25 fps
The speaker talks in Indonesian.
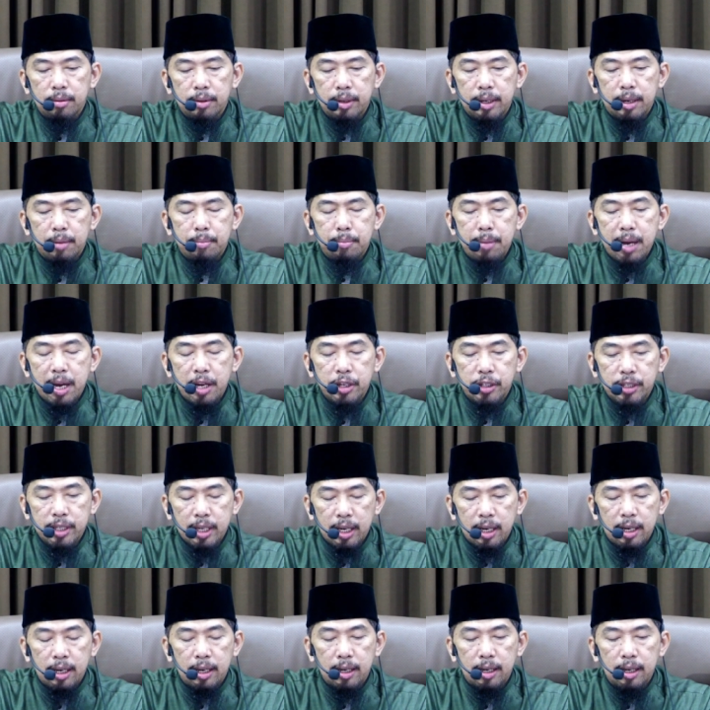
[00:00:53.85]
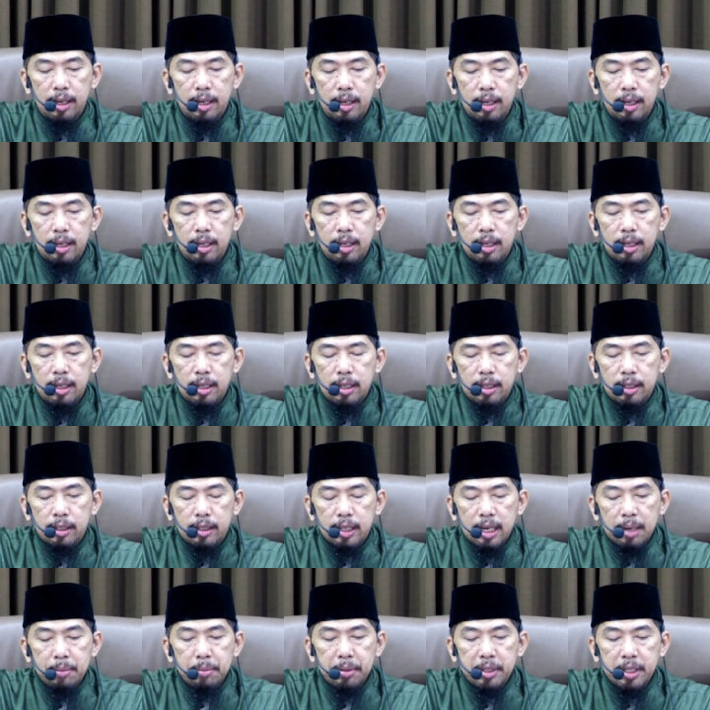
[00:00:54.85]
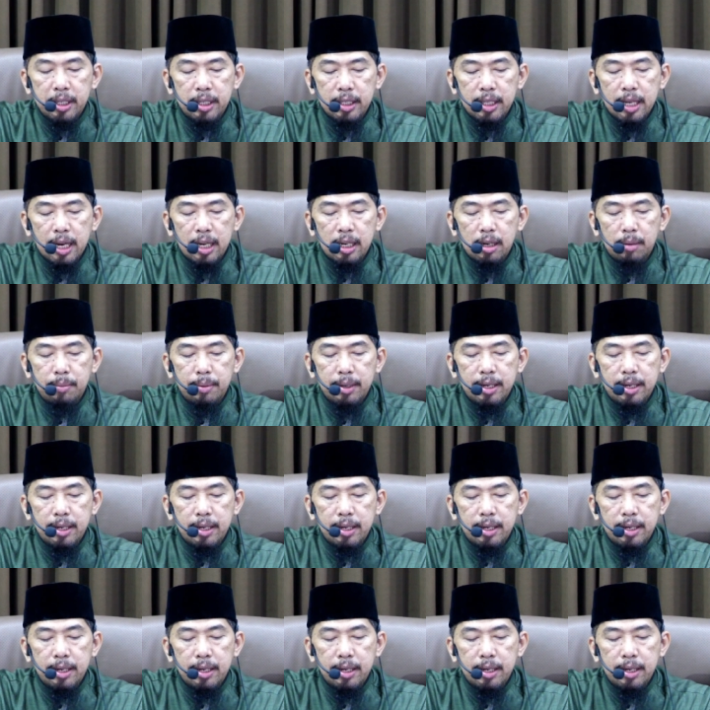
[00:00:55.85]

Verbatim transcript: Ya Bahshal telah menceritakan